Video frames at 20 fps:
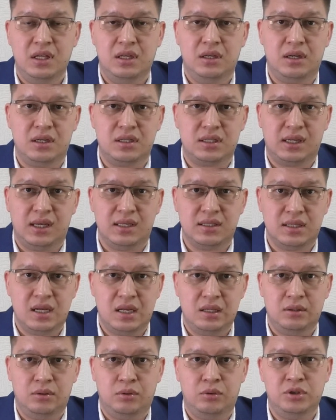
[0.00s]

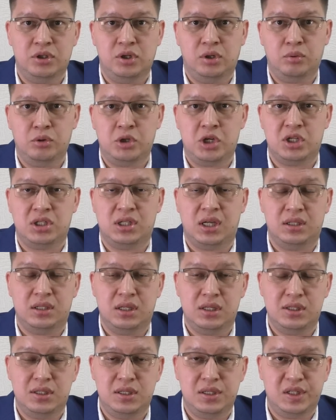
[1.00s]
рассказал о текущей
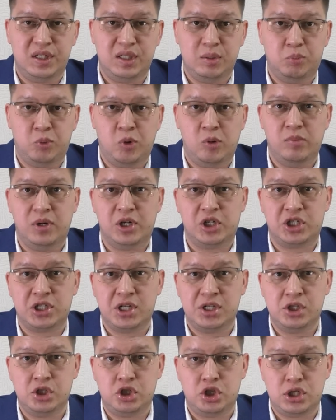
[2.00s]
статистике по
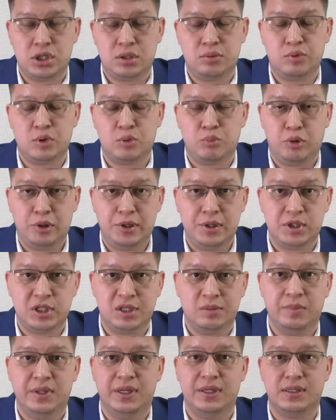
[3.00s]
мошенничеству с
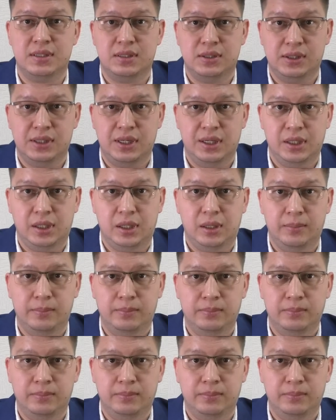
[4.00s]
полисами ОСАГО.